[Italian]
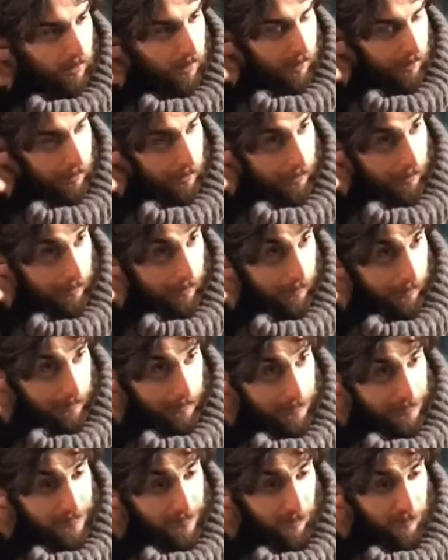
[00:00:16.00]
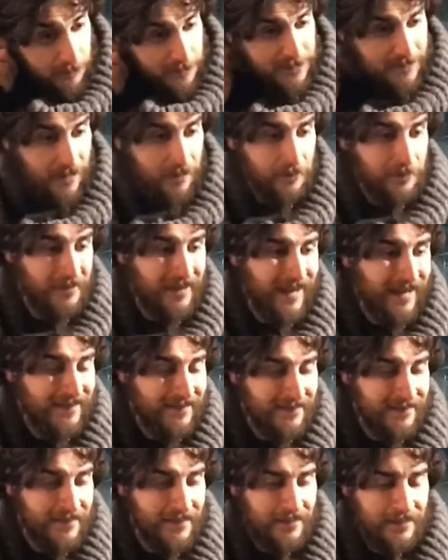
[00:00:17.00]
eh, sono
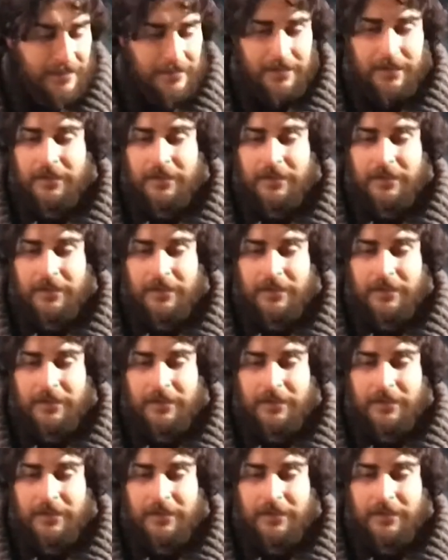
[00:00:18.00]
stracorretti.